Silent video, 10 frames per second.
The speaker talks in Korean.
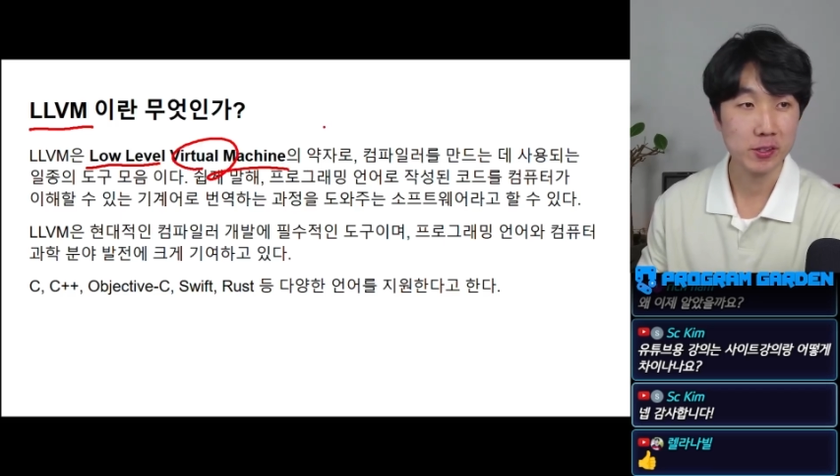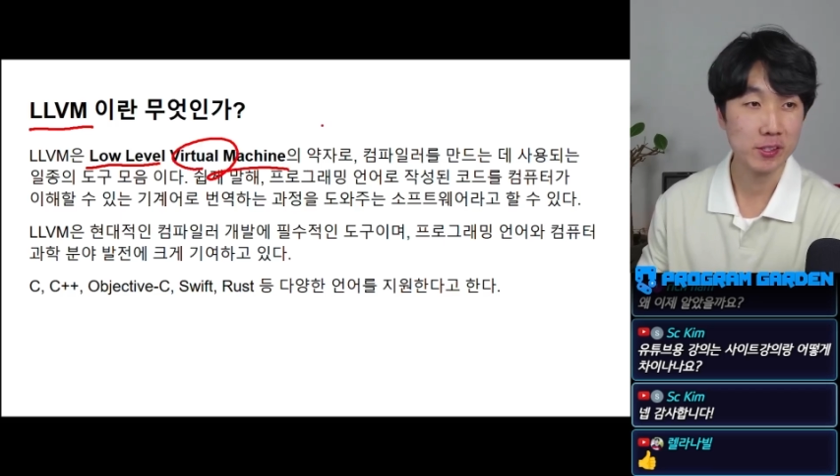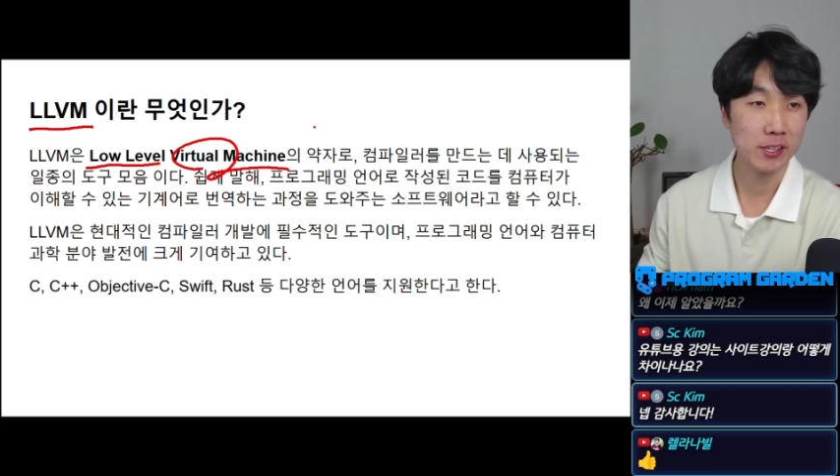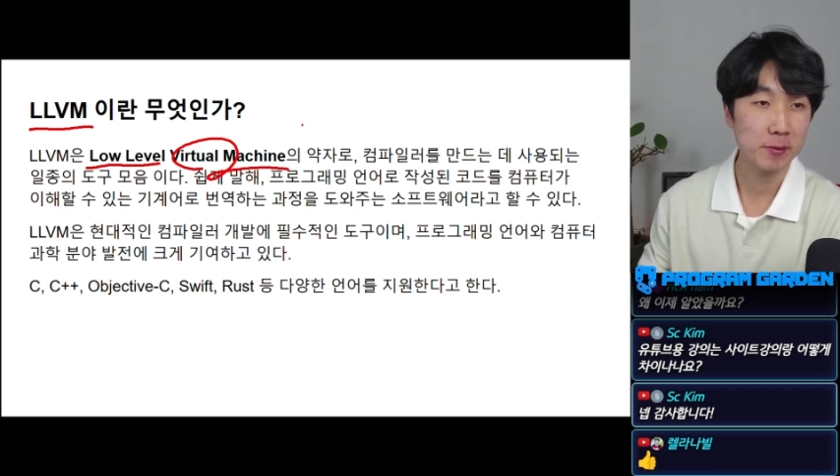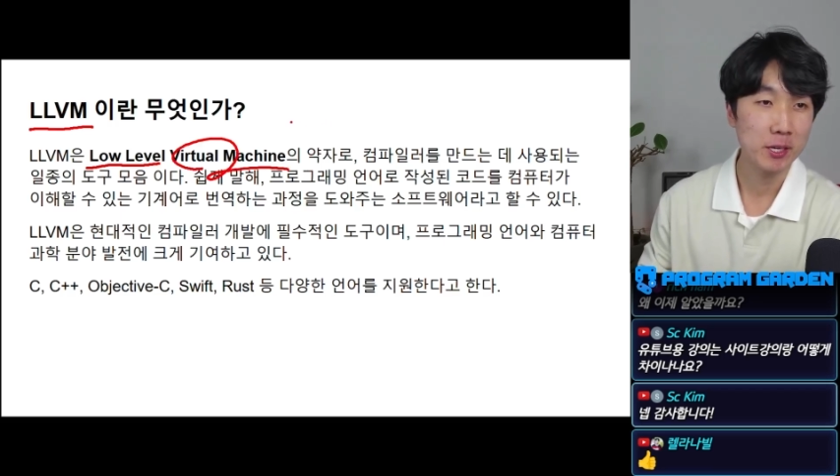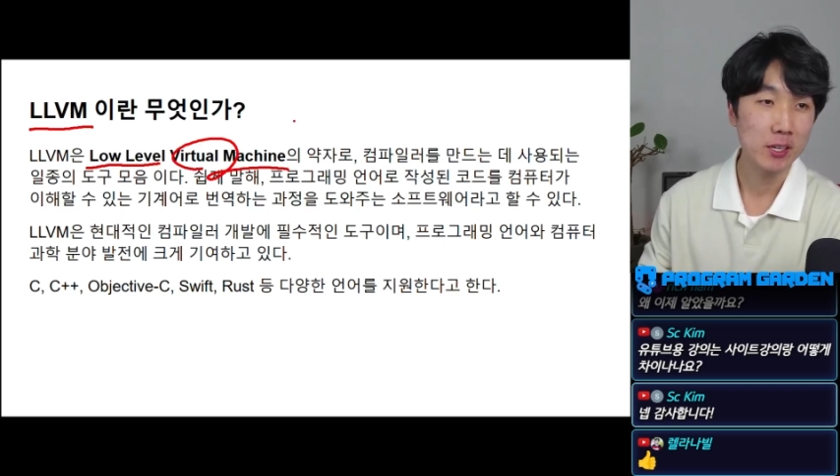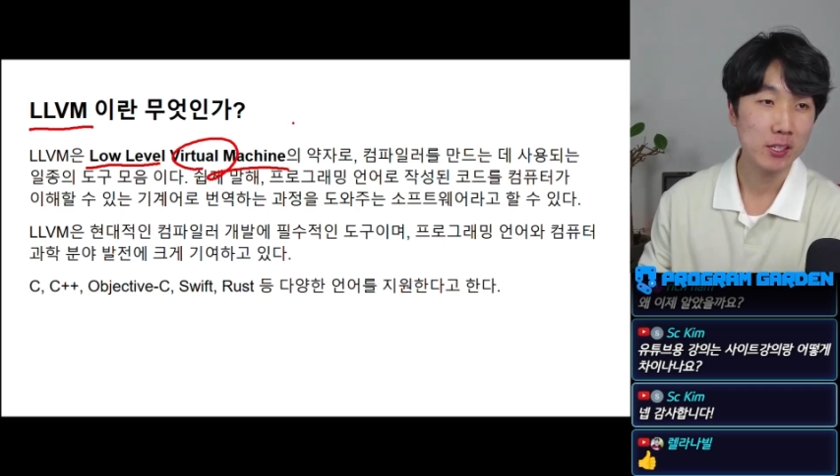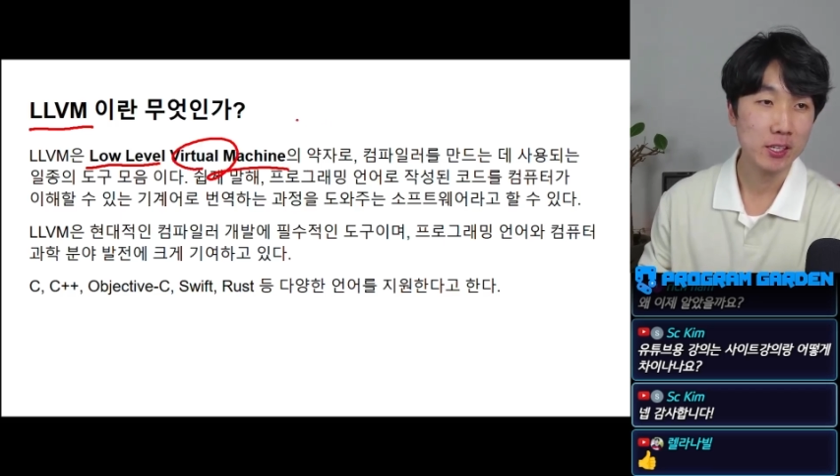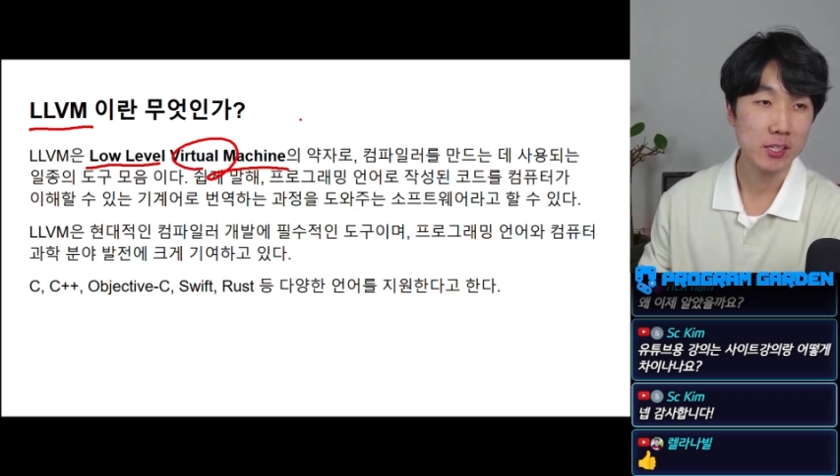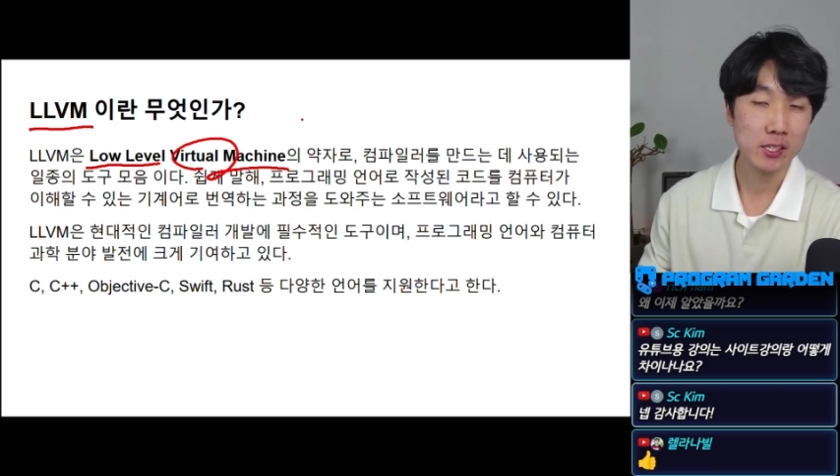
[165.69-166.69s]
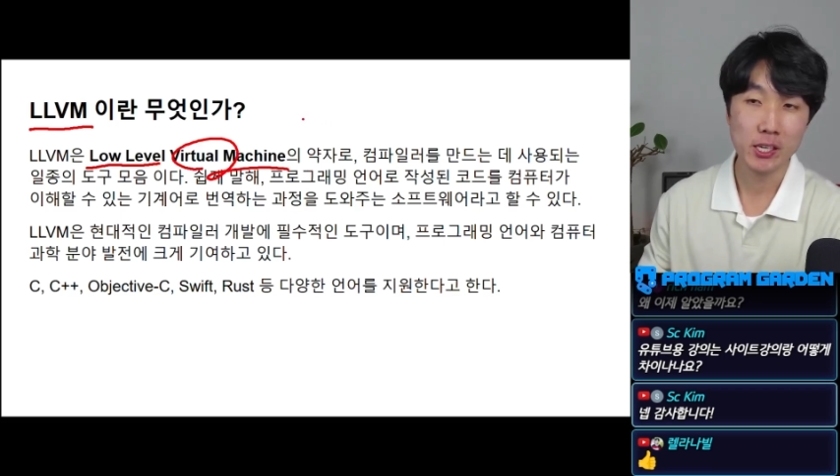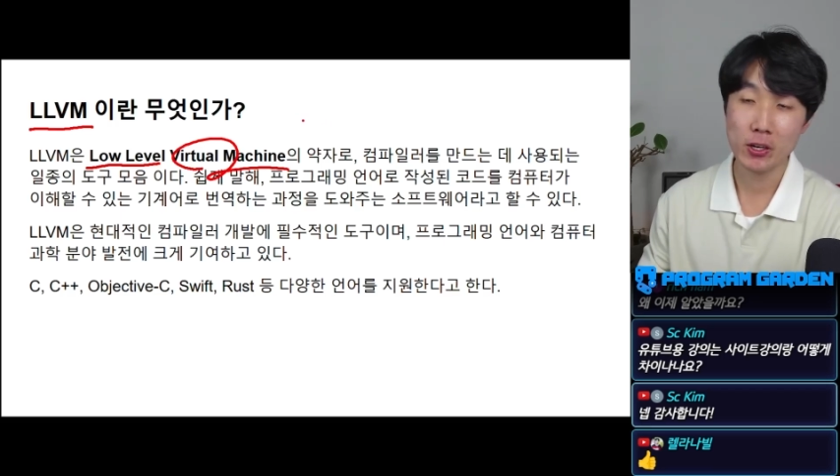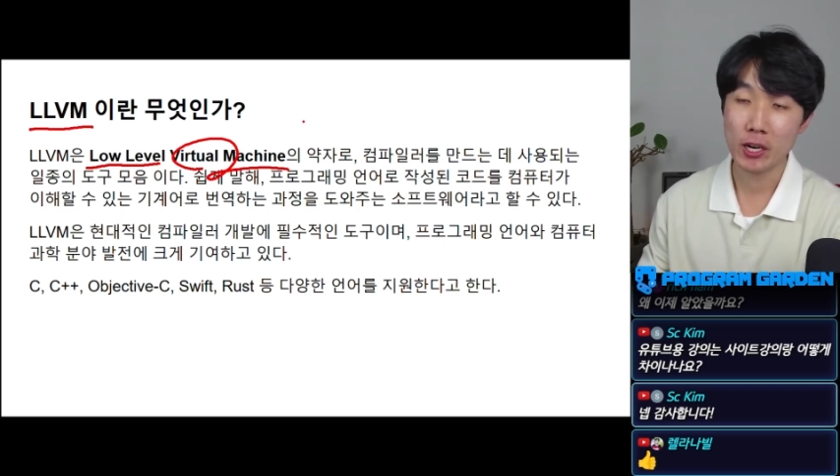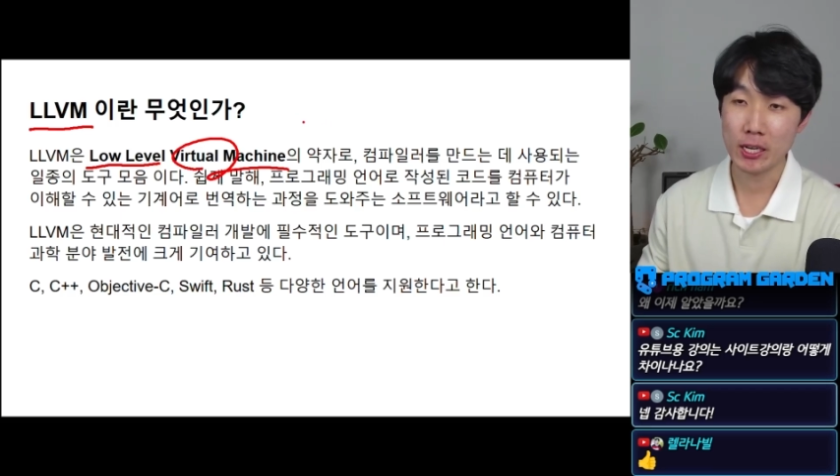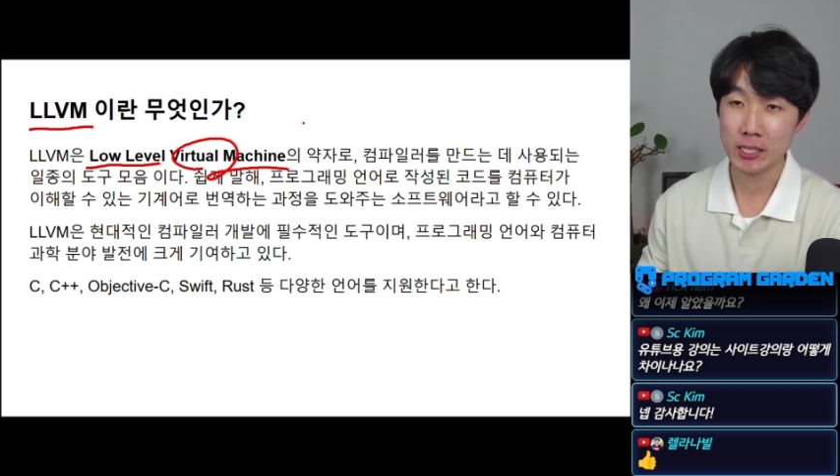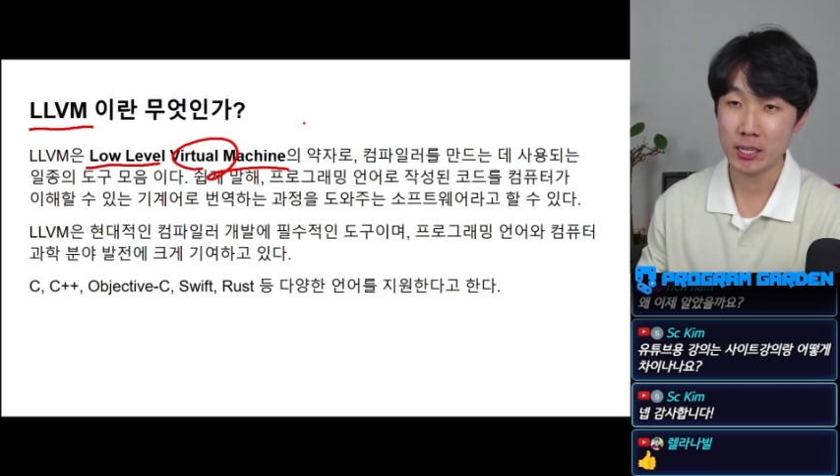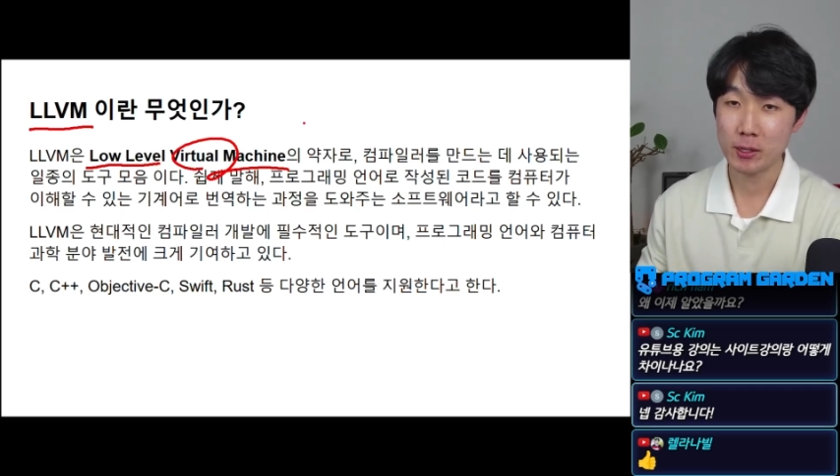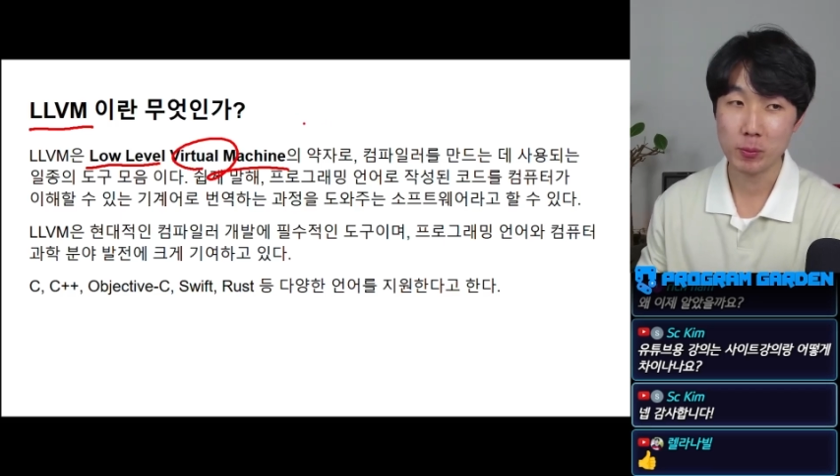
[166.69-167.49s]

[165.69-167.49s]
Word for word: 근데 그냥 기계의 가상